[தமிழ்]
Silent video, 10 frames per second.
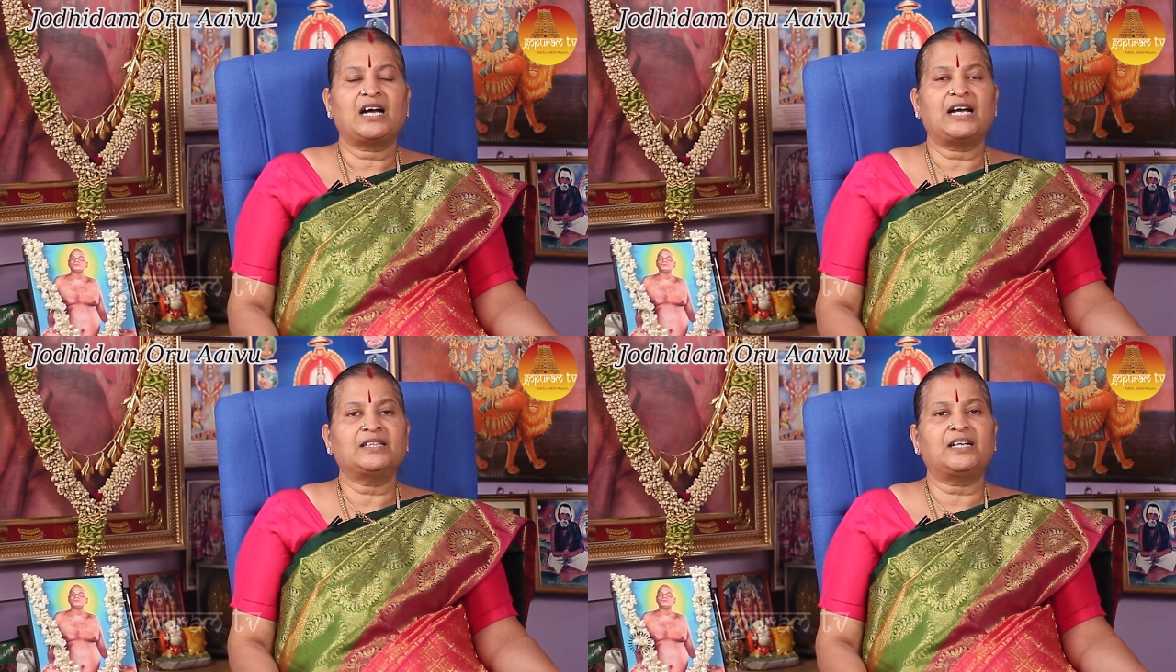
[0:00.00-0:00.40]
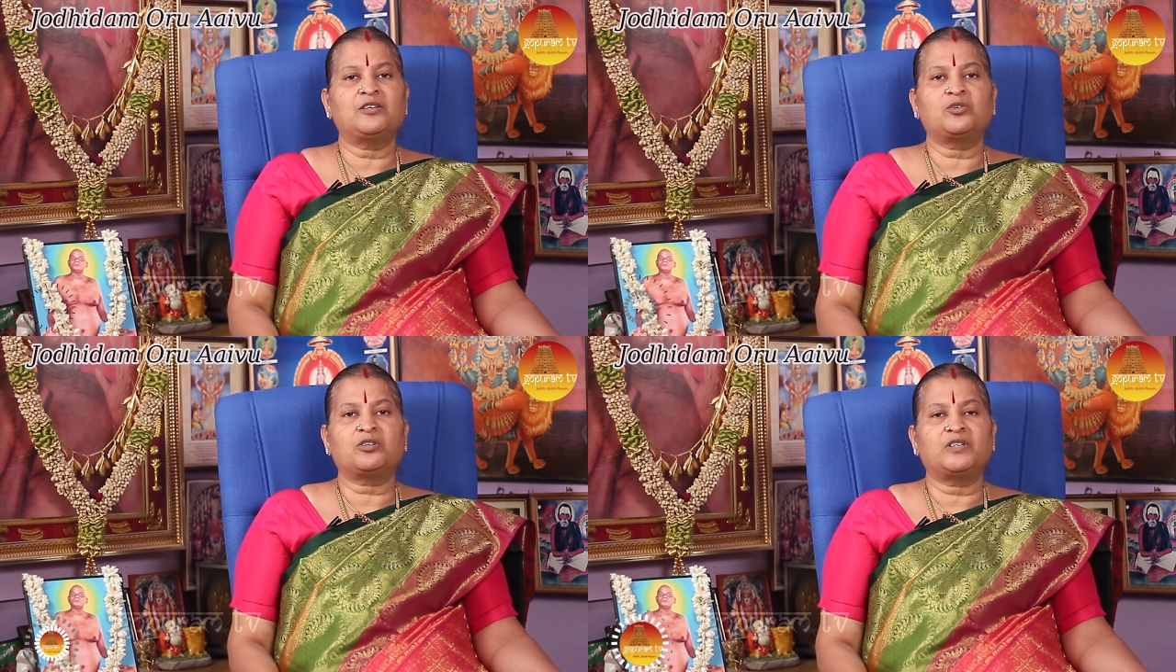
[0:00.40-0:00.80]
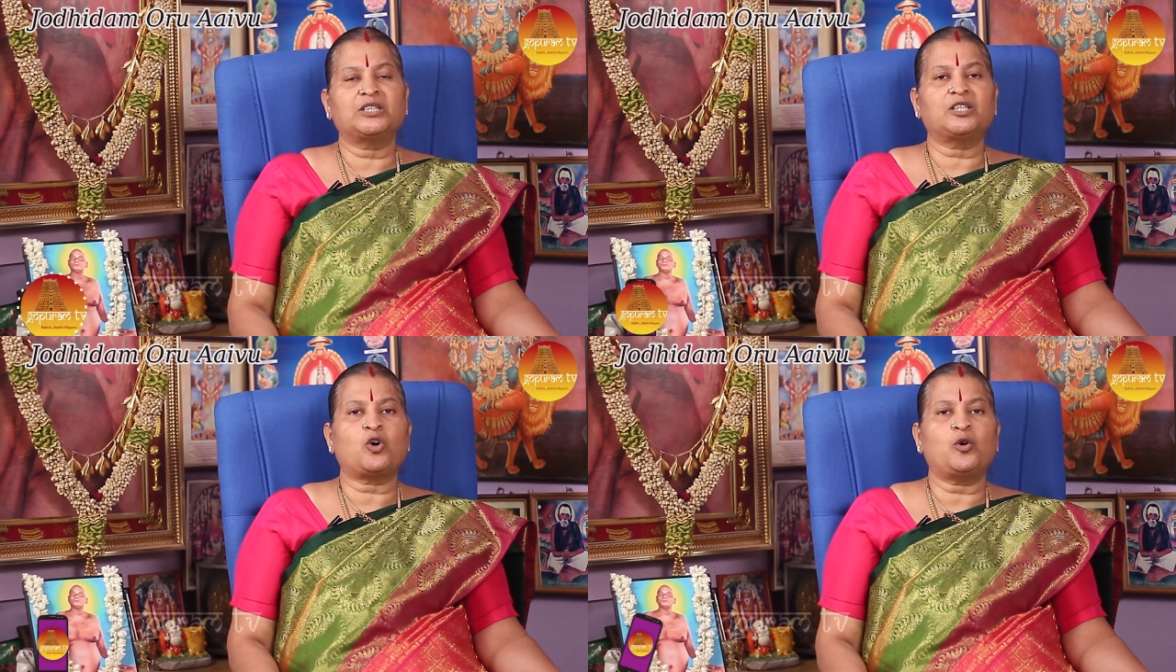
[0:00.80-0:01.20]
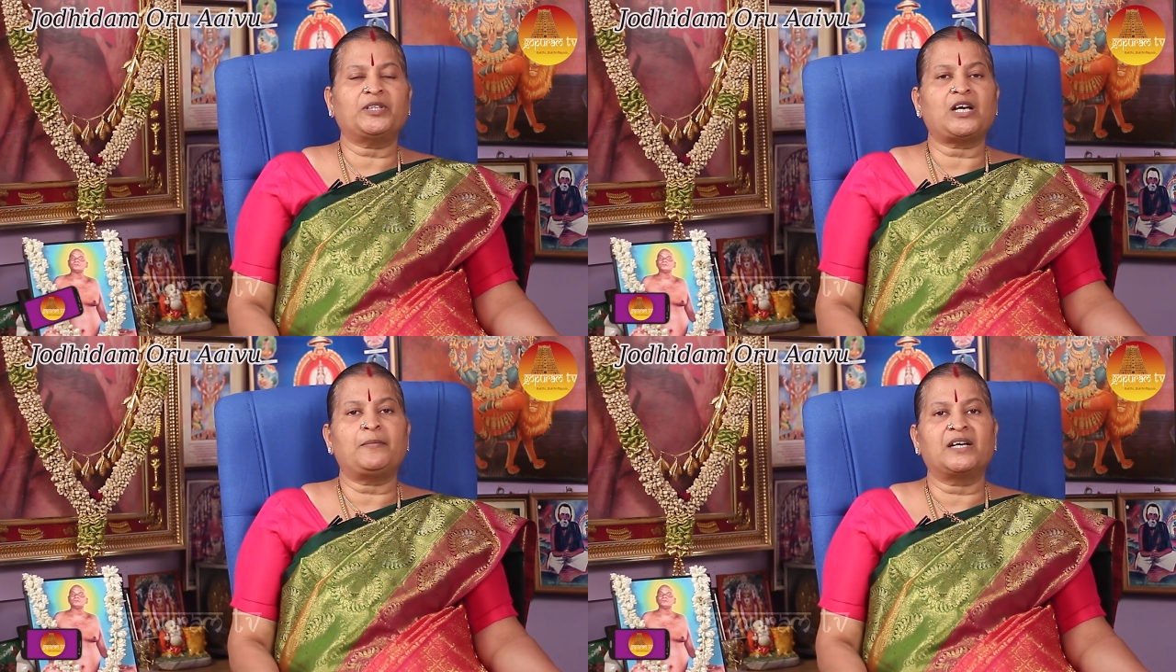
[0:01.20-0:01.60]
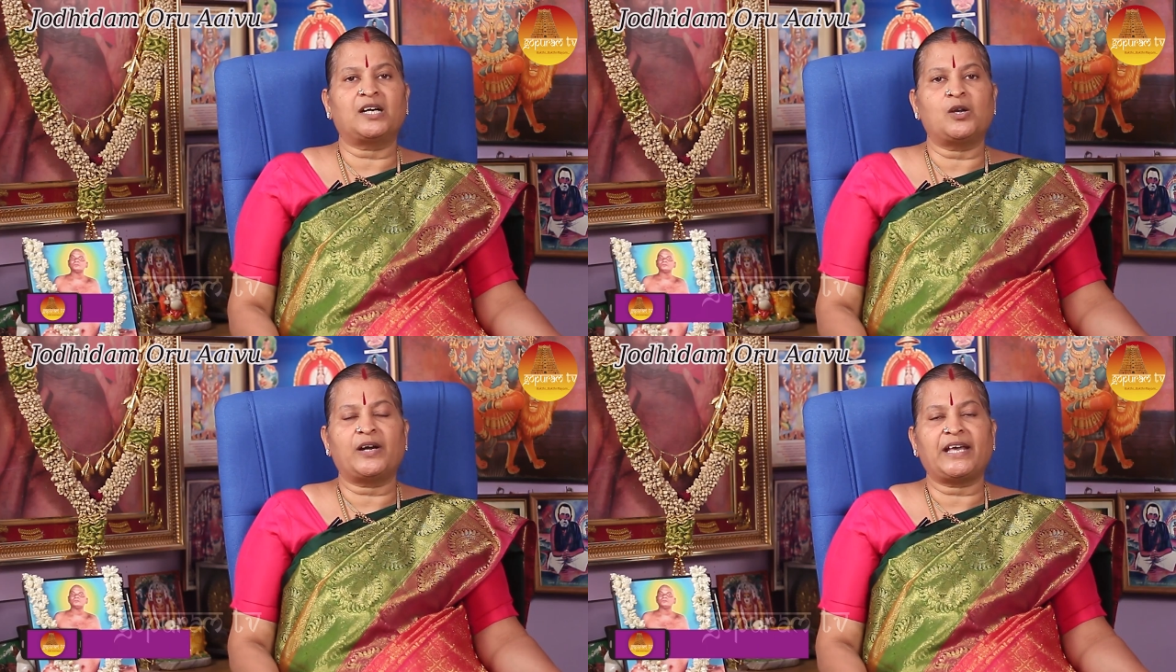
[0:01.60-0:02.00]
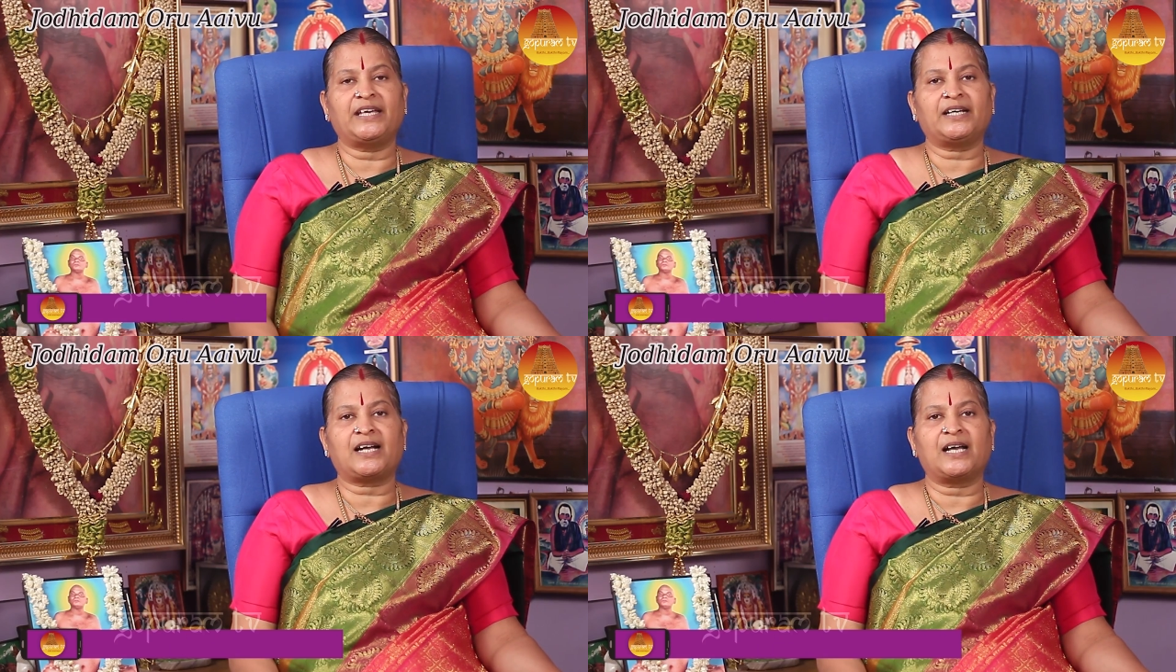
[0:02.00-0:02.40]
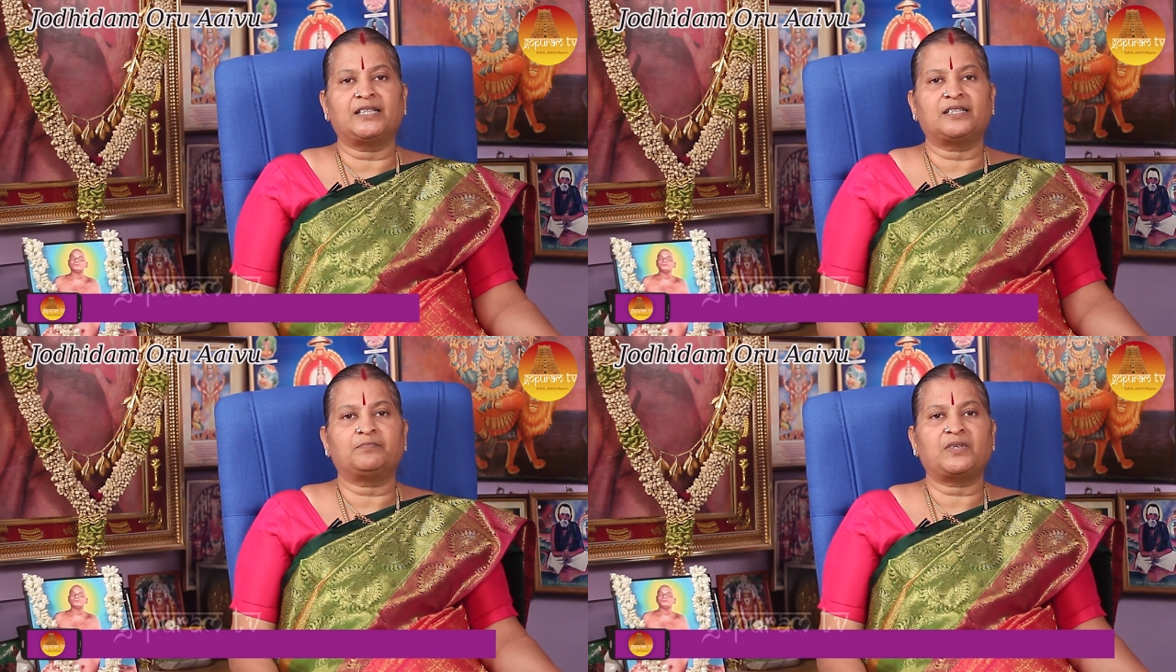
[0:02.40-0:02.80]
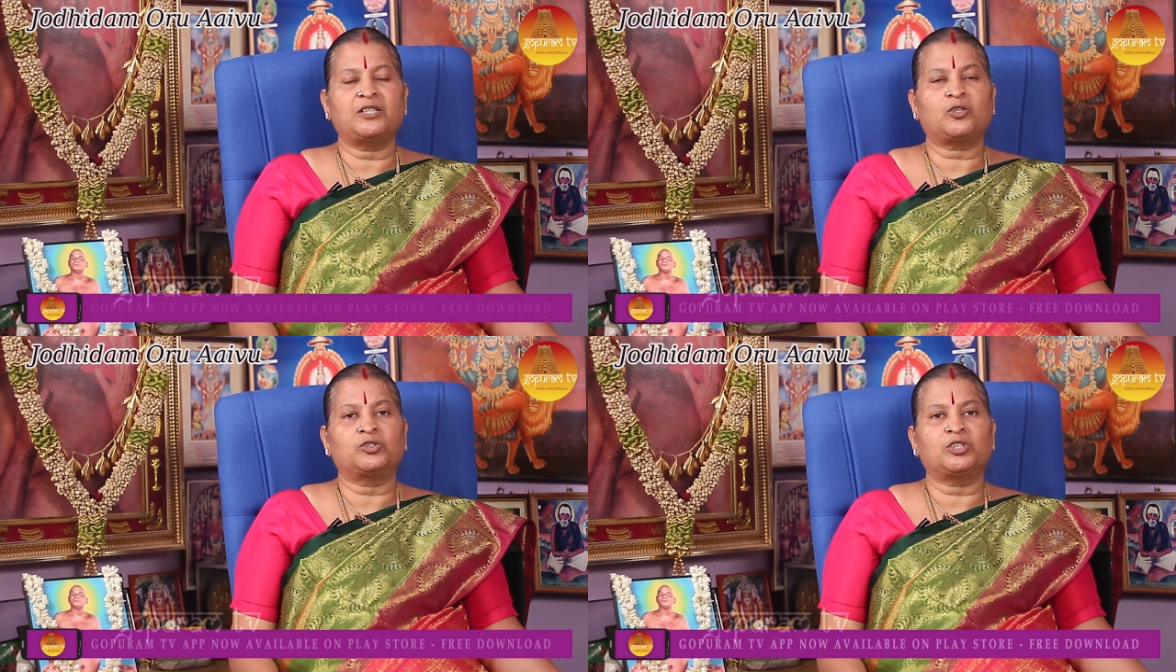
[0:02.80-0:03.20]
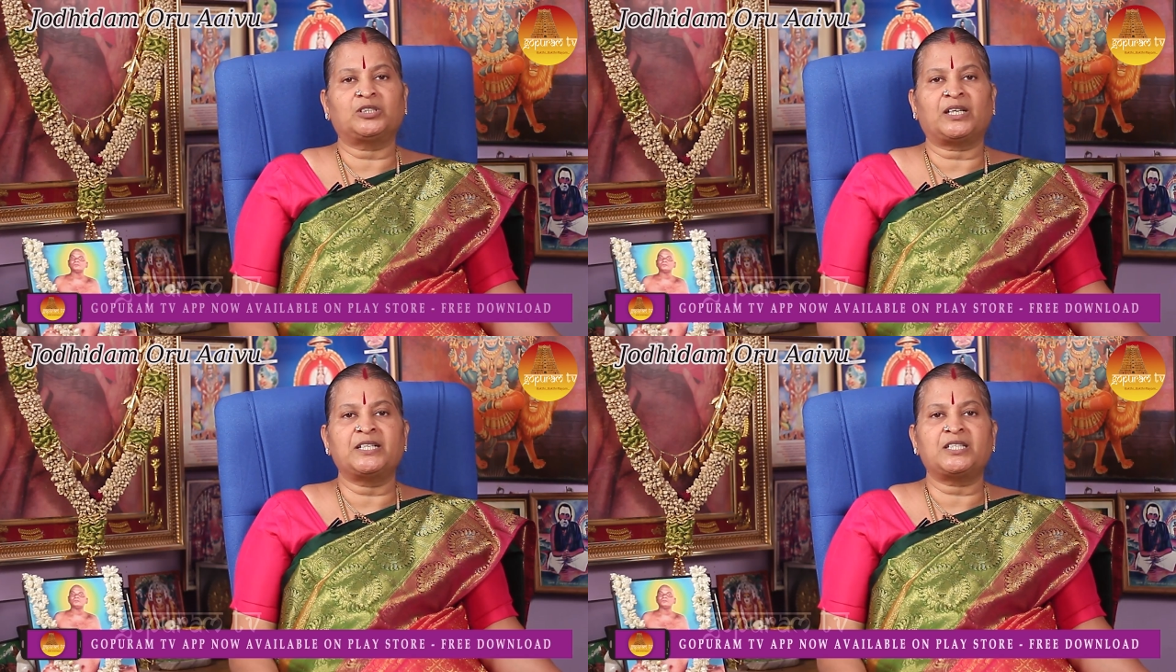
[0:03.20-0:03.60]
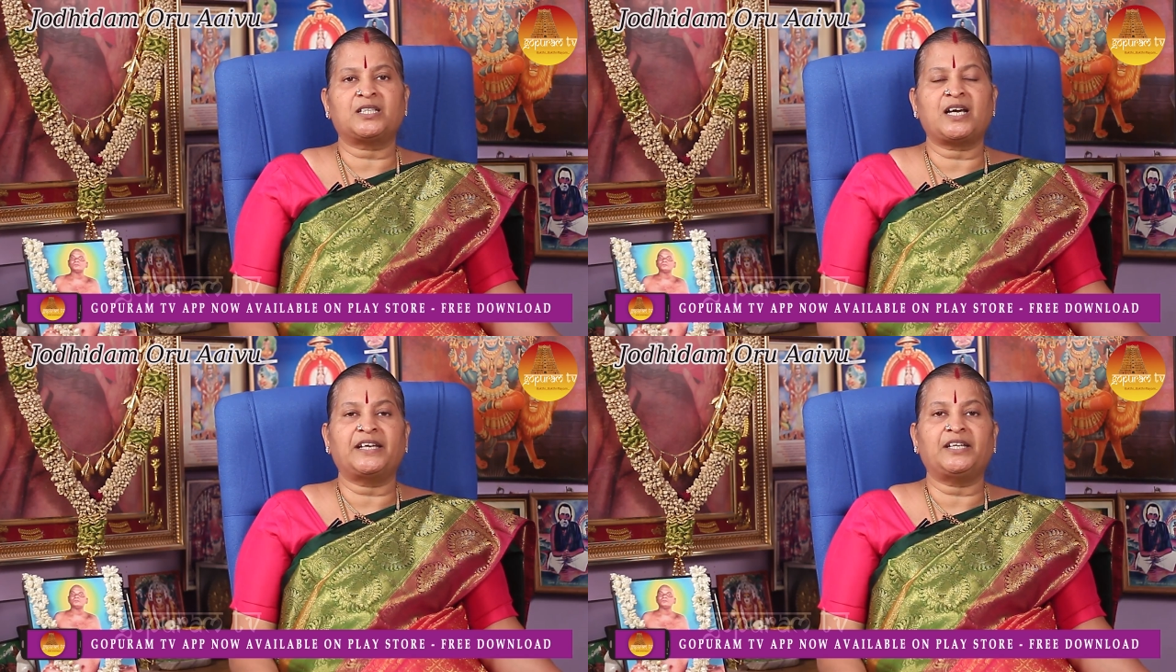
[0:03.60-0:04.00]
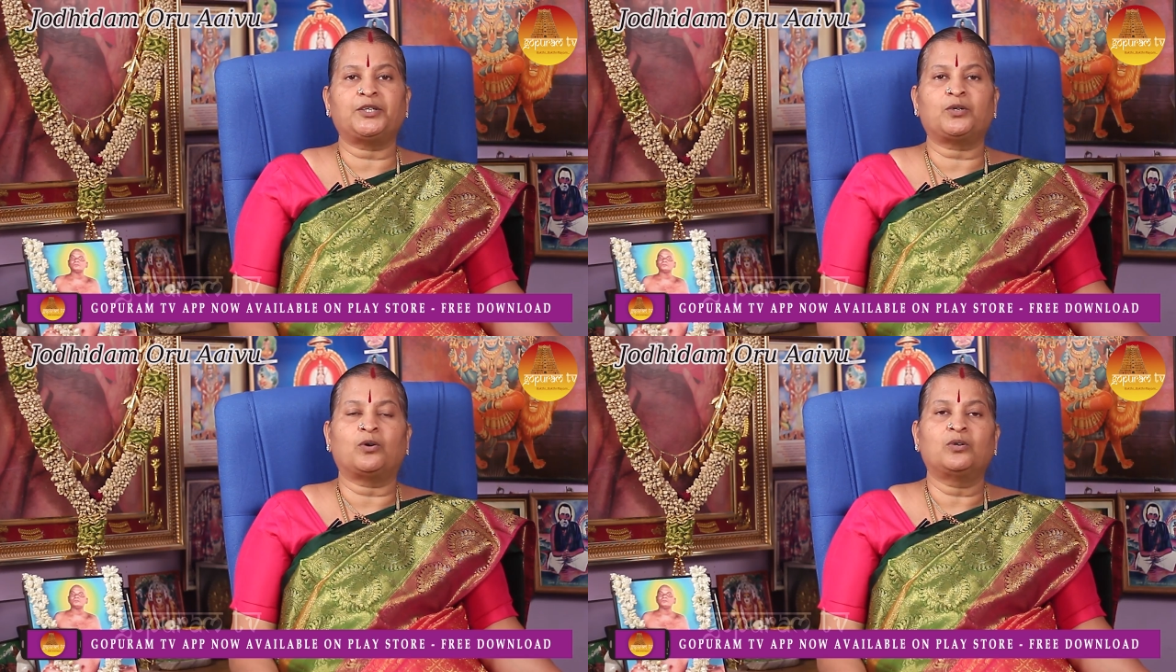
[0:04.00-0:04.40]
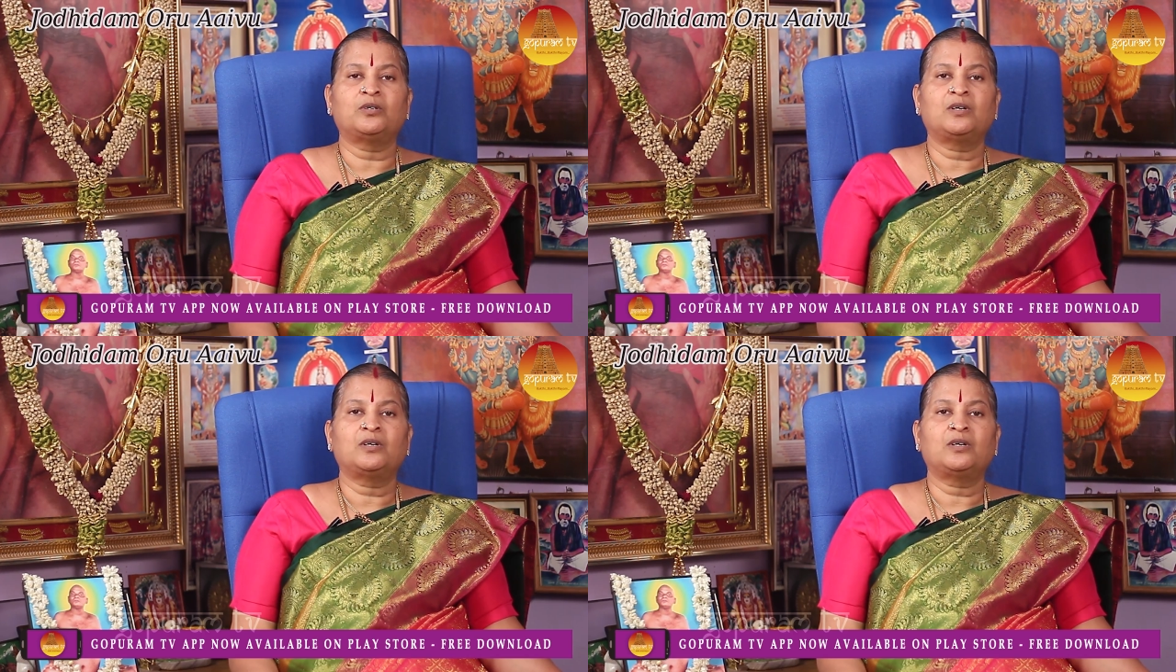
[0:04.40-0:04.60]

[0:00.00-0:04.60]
அந்த அளவுக்கு வந்து கோபதாபங்களோடு இருக்காது அது கொஞ்சம் தணிஞ்சு தான் இருக்கும்